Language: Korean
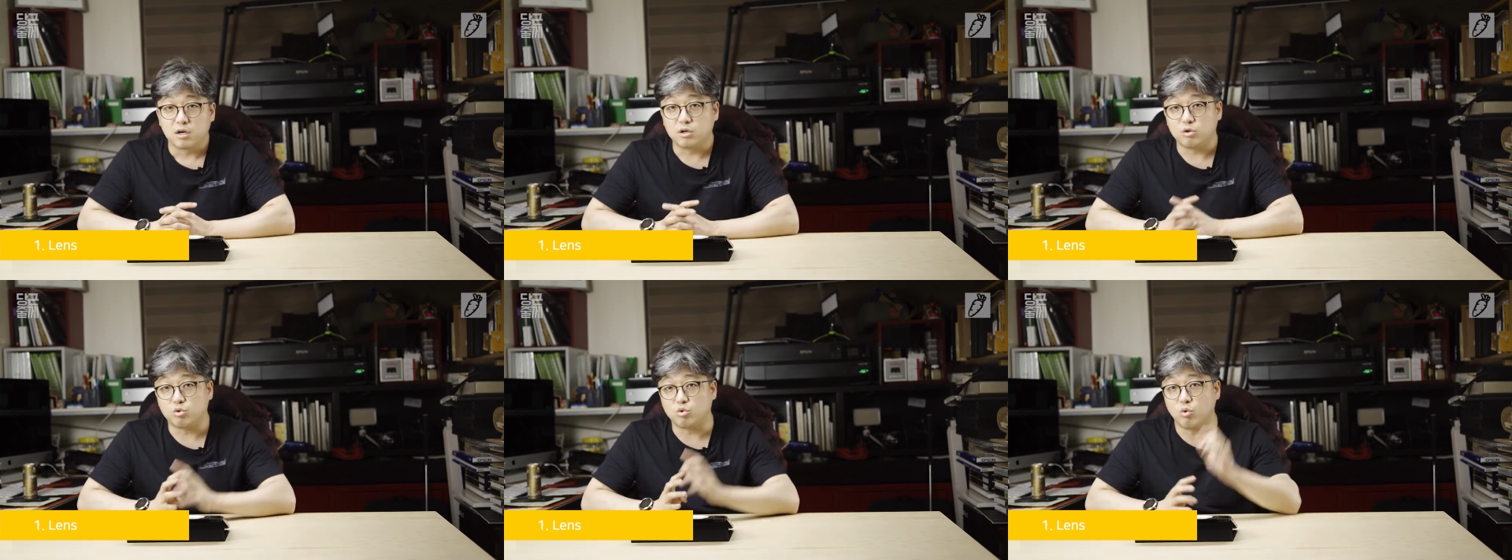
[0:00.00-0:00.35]

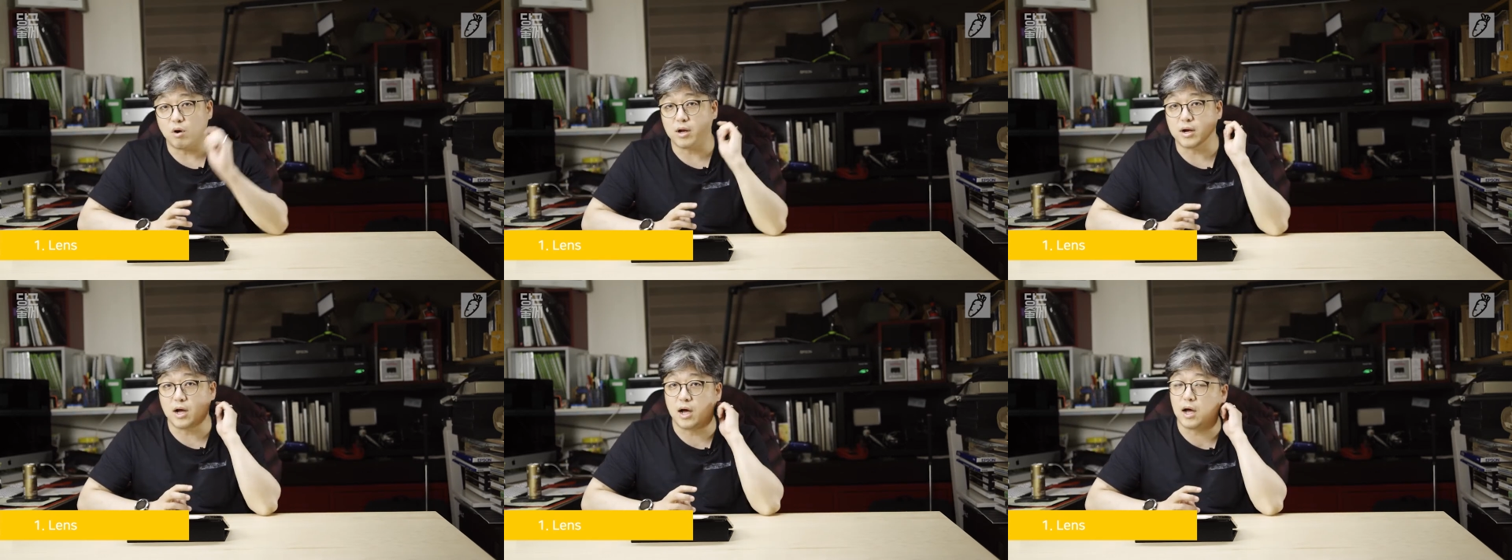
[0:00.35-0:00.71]
그리고
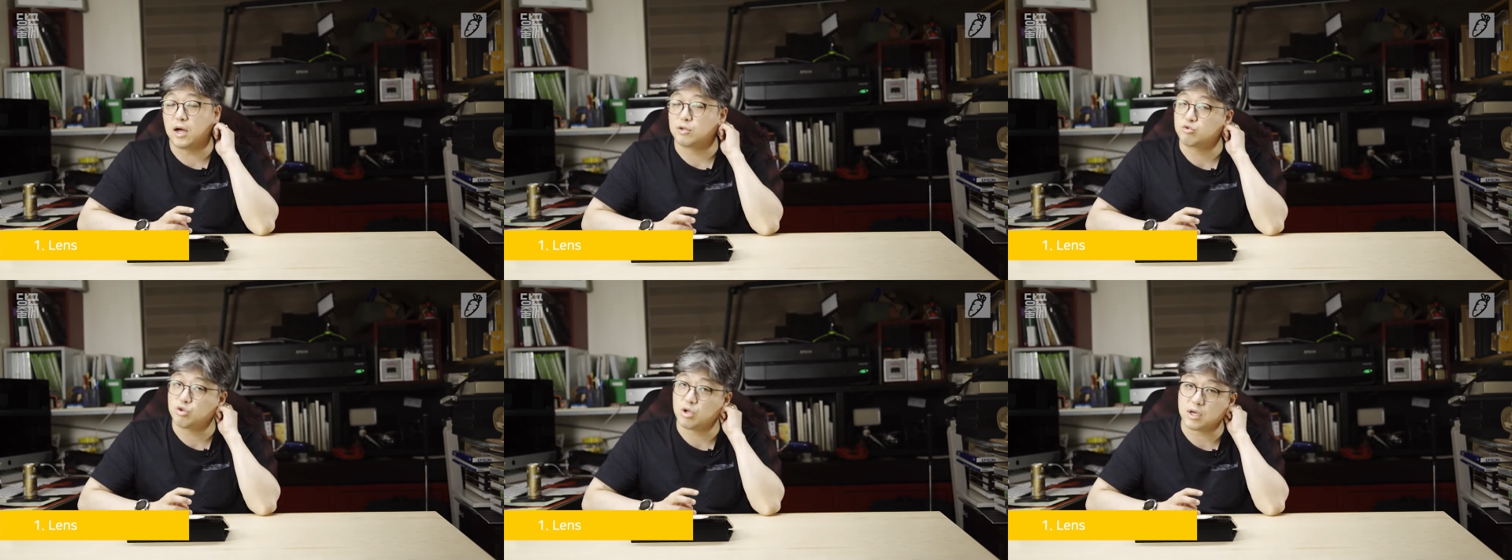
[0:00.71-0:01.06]
또
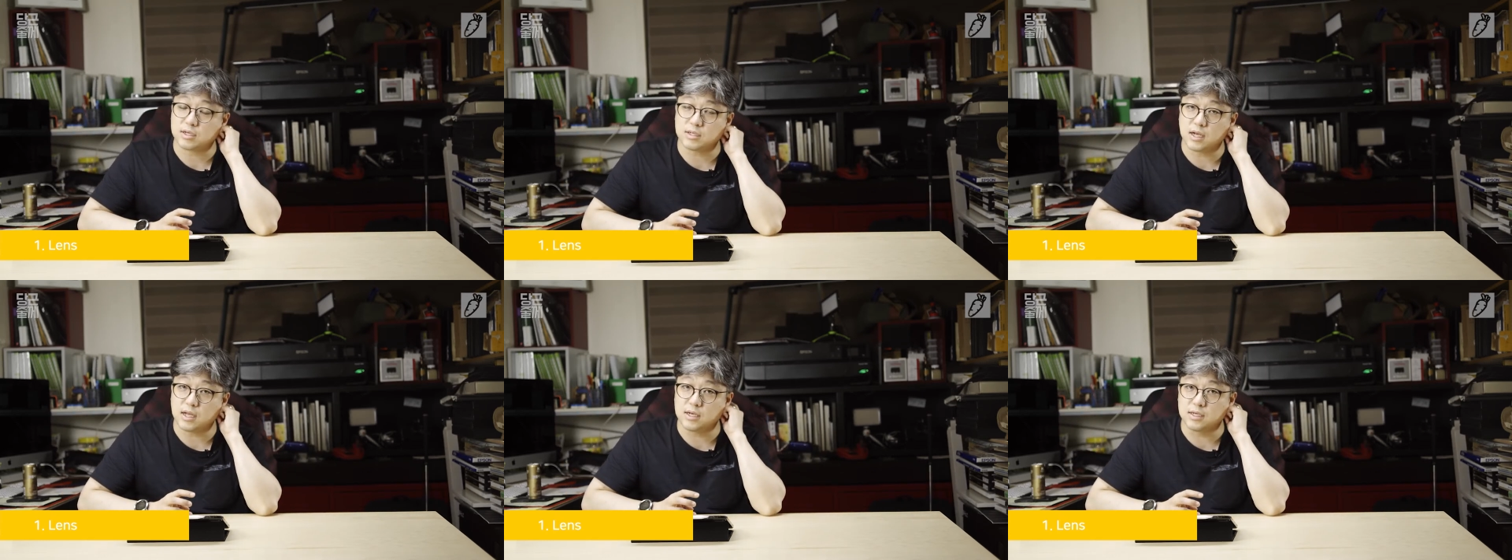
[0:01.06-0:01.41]
하나
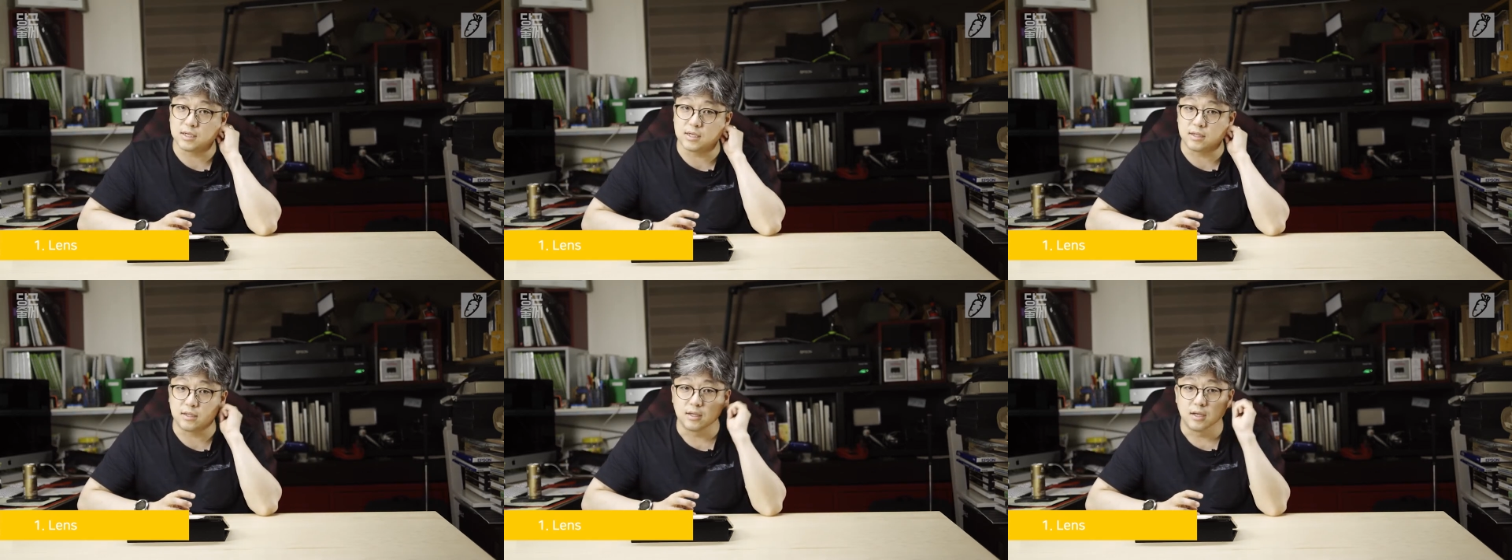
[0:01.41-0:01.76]

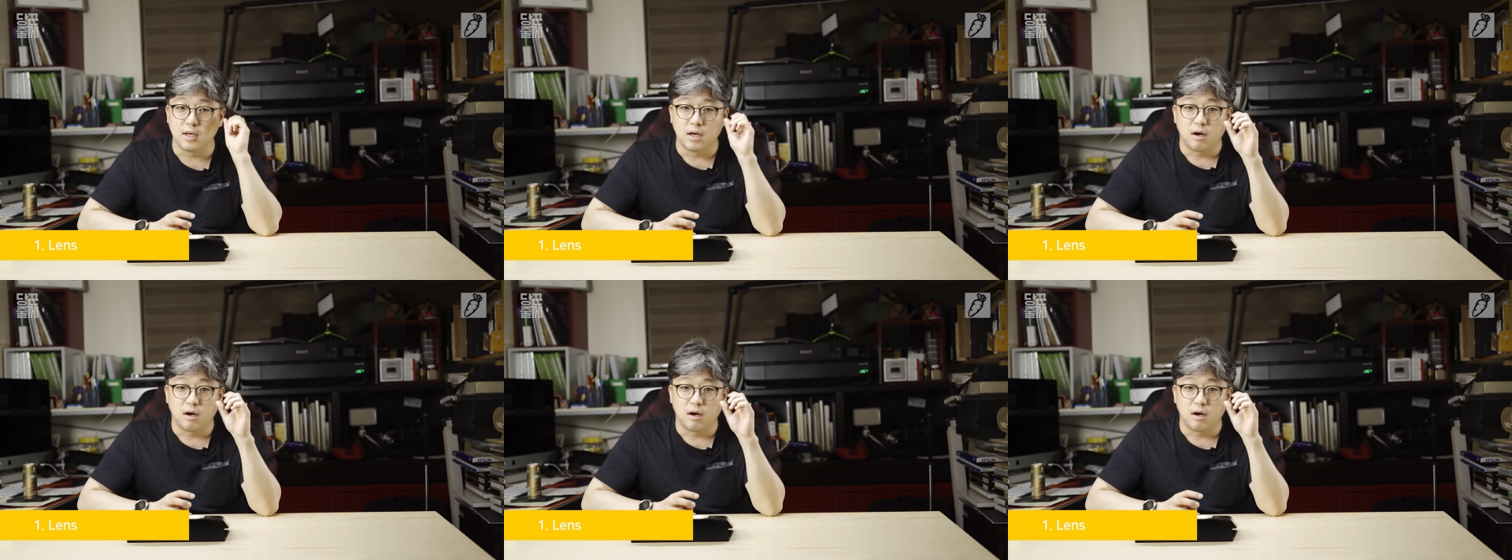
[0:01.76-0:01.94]
최근에는